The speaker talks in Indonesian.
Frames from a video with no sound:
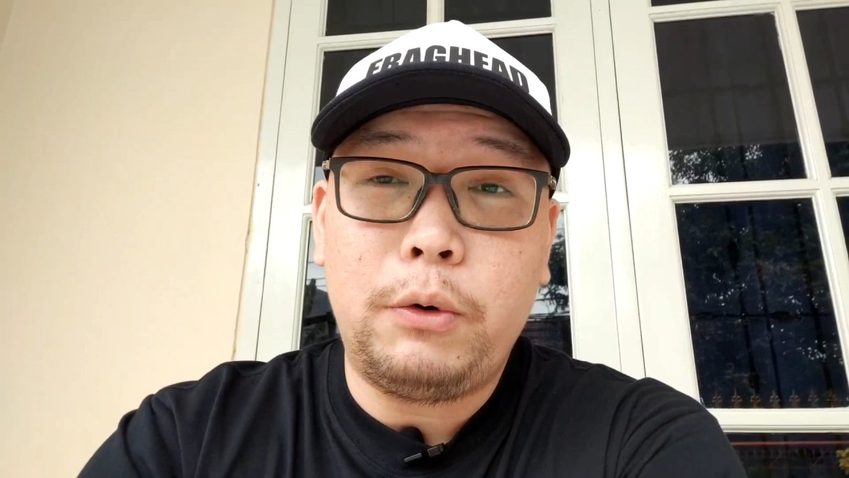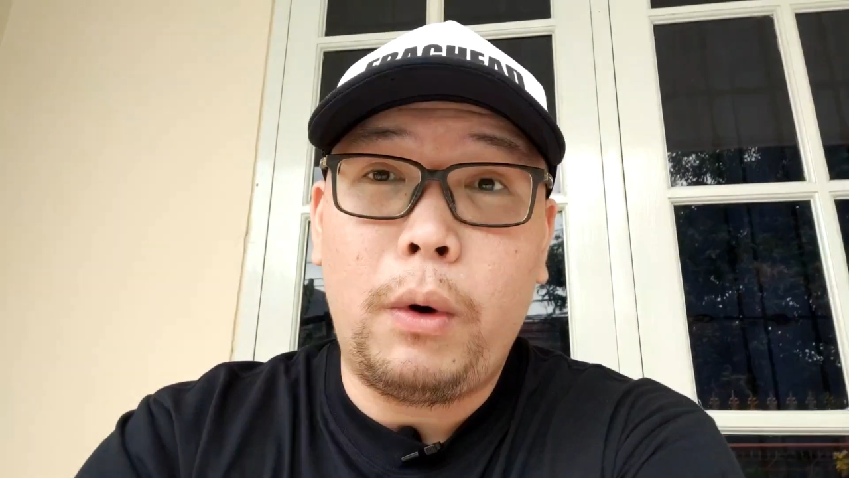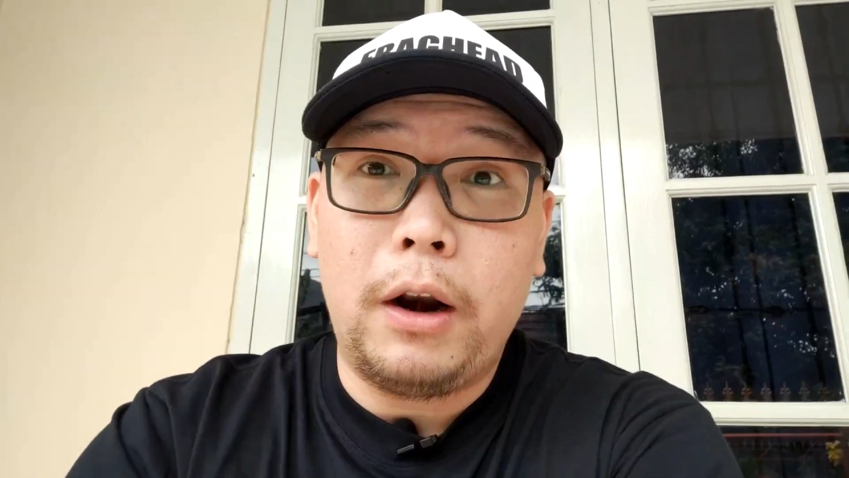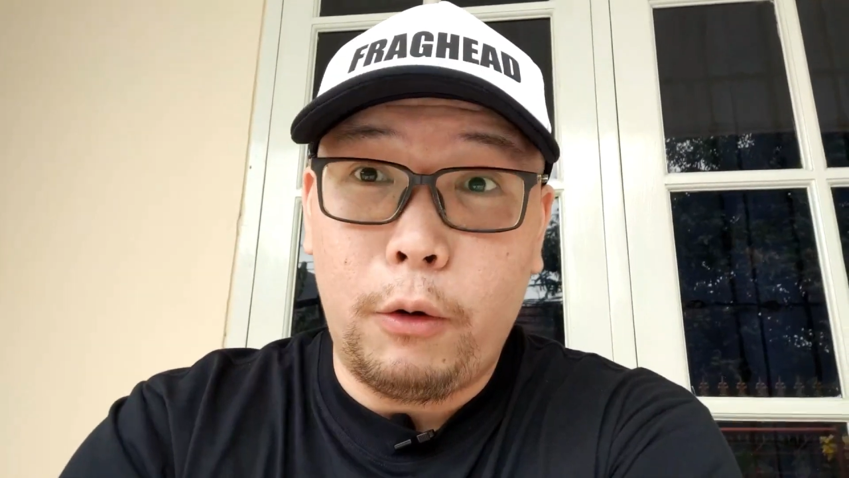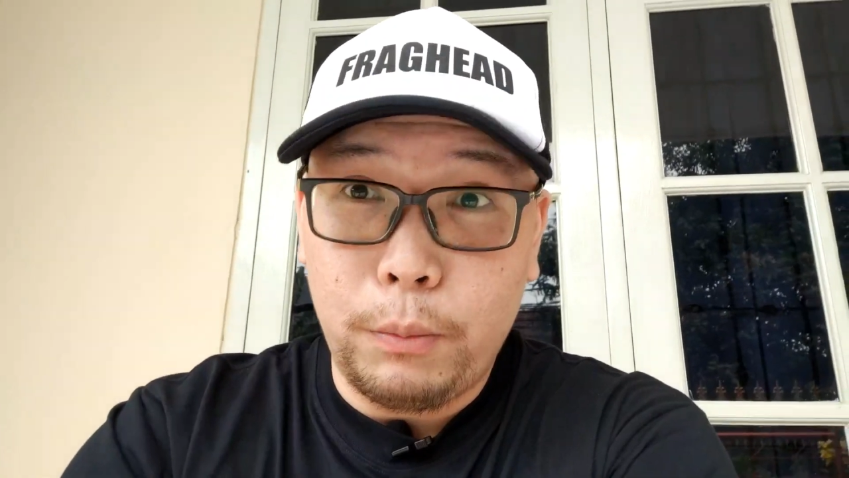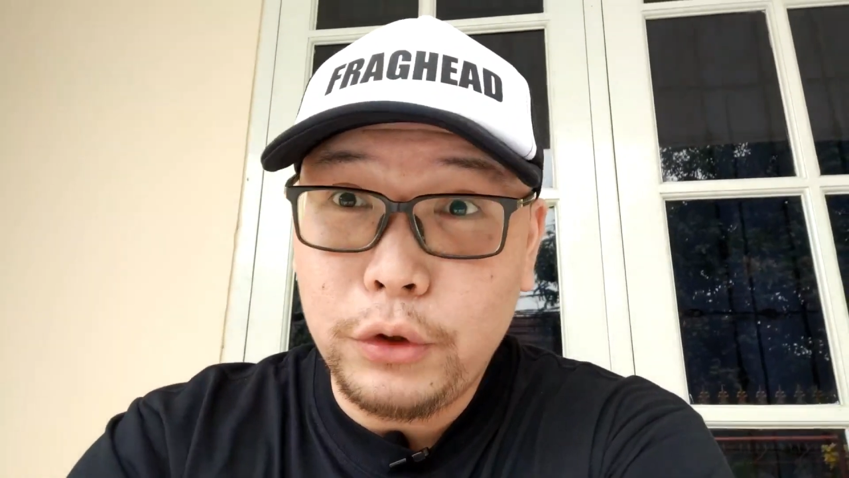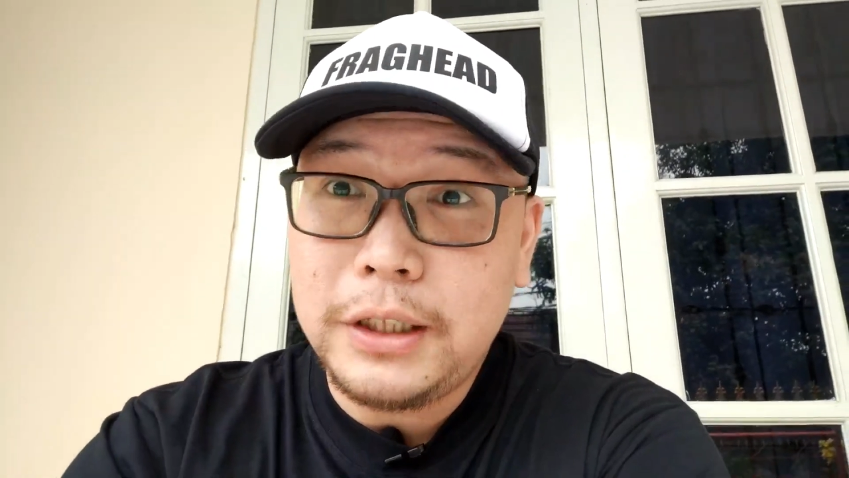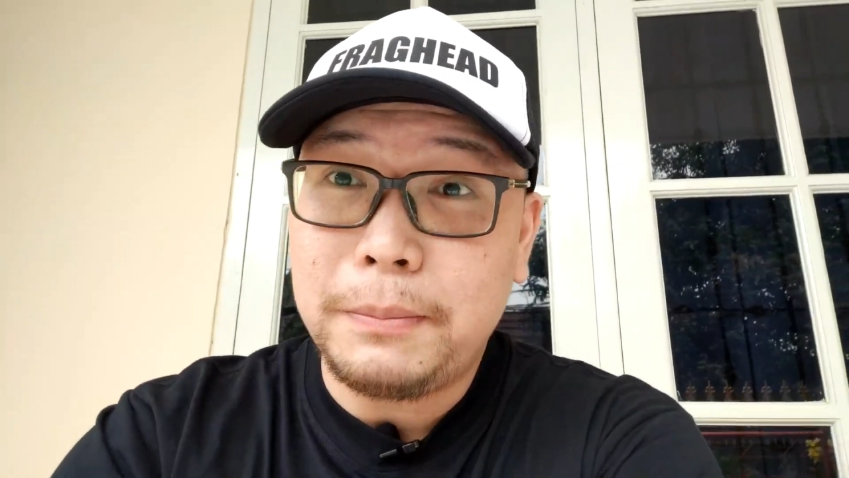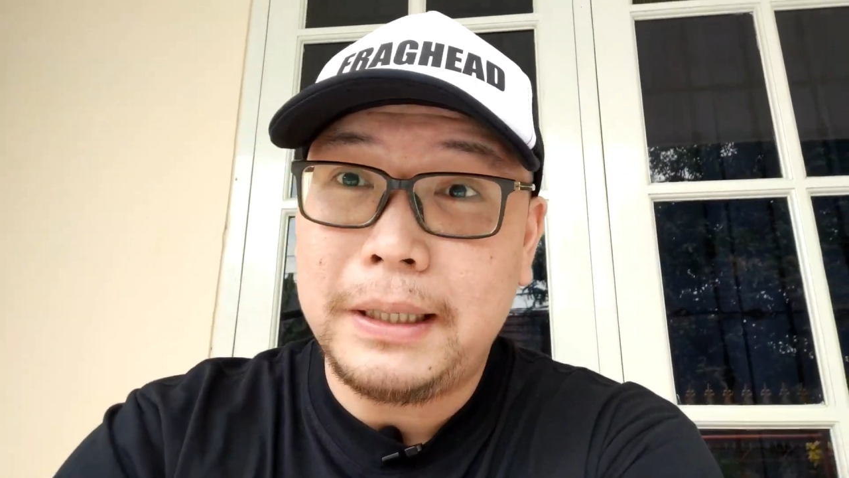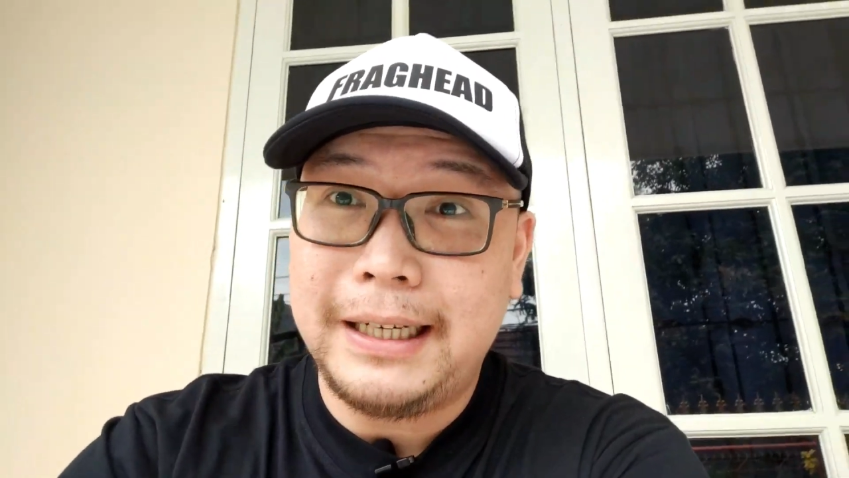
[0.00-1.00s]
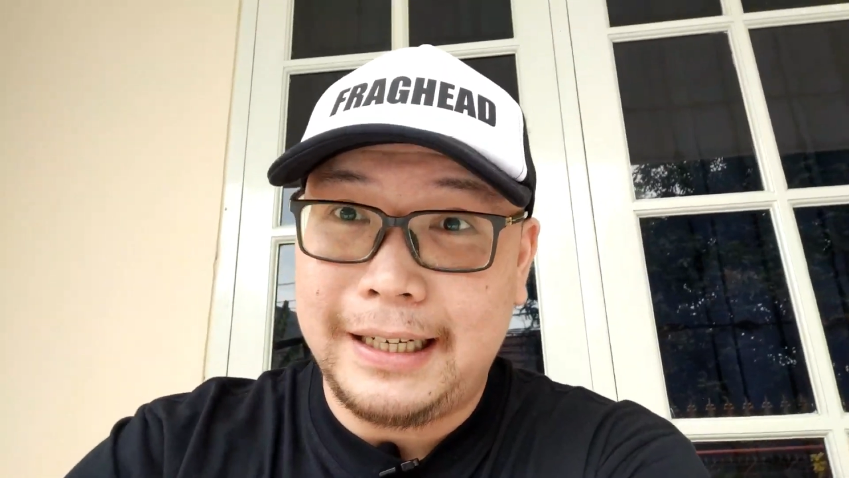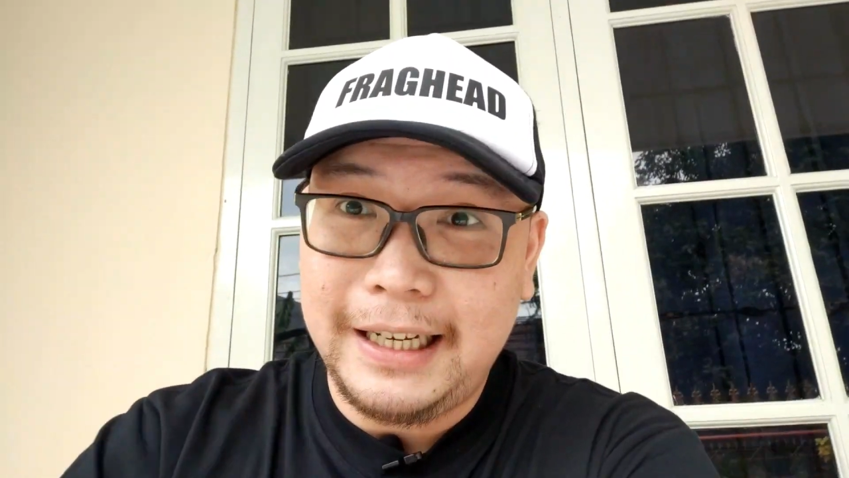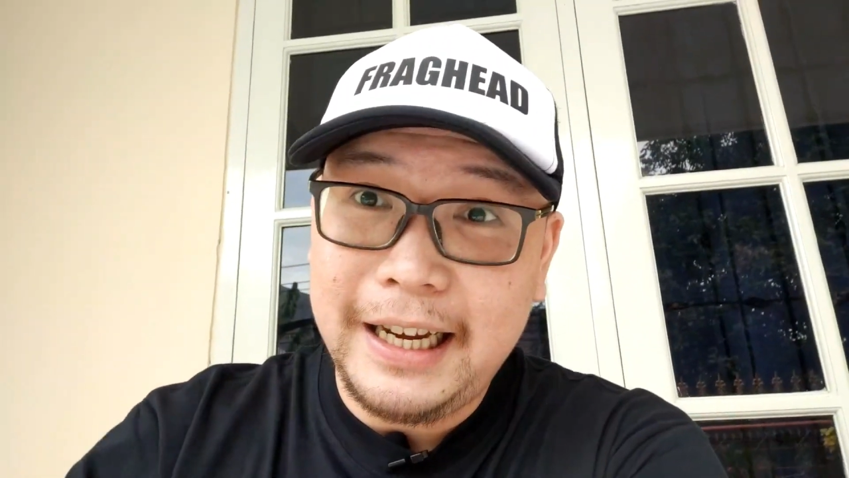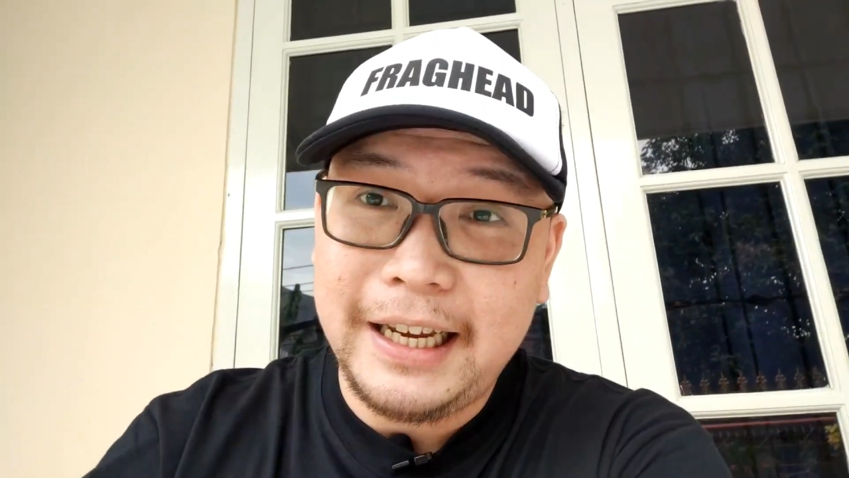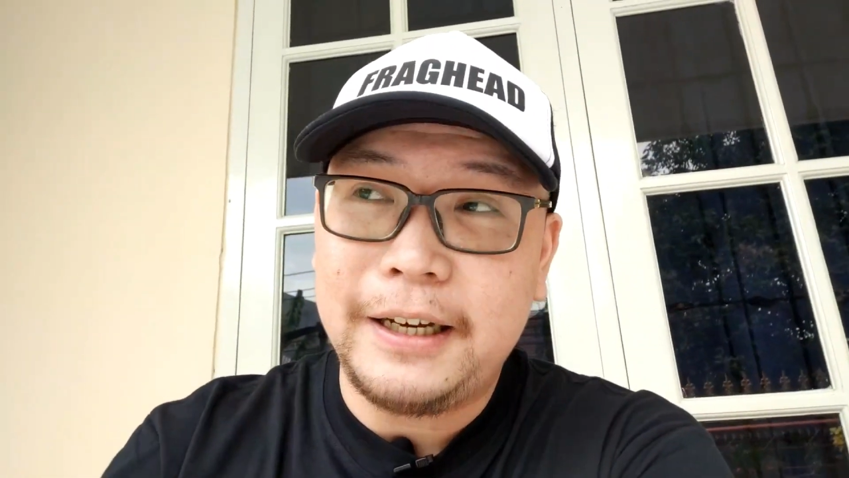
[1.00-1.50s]
walaupun
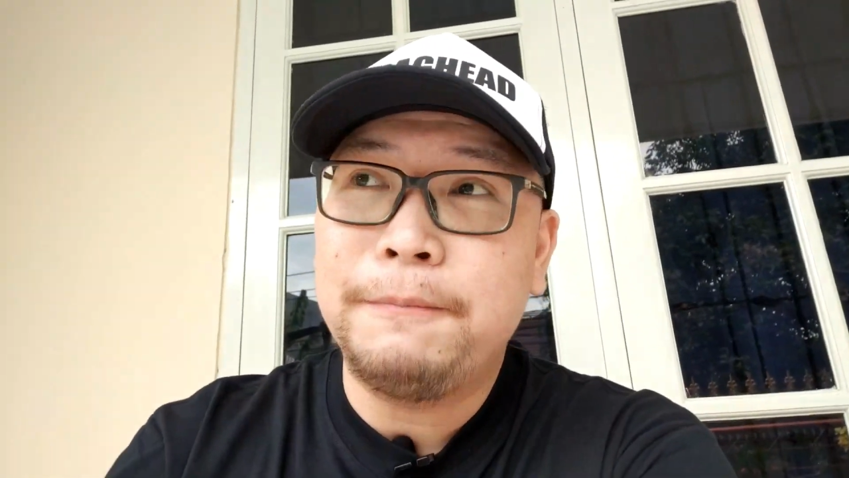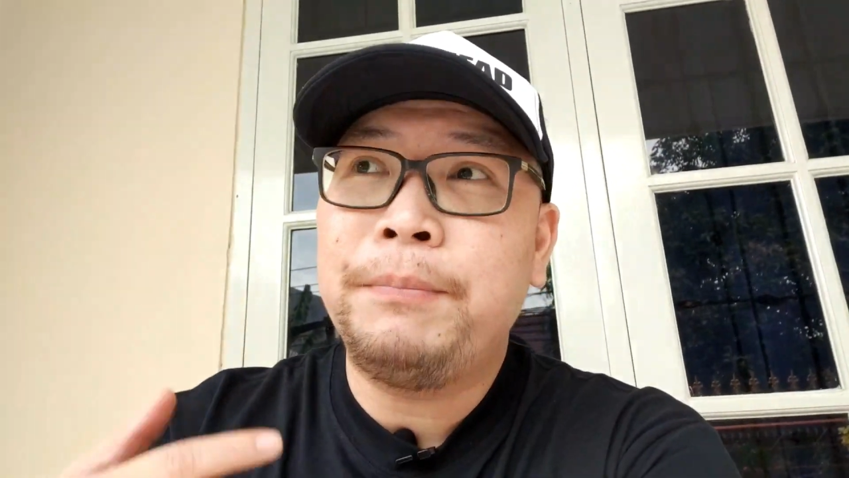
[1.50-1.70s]
sebenarnya ya